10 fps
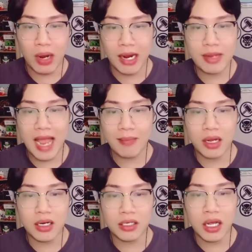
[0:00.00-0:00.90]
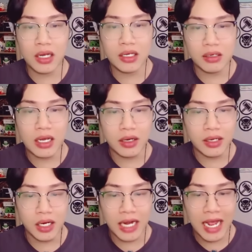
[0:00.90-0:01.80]
áo giáp lên trên những cái hình
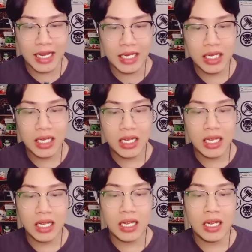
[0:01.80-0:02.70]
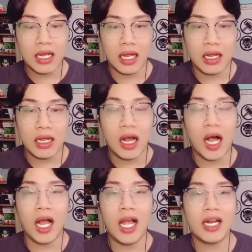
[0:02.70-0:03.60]
nhân này
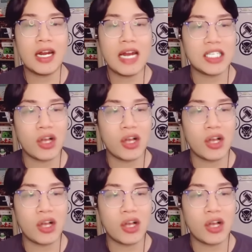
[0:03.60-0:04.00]
à, đến đây sẽ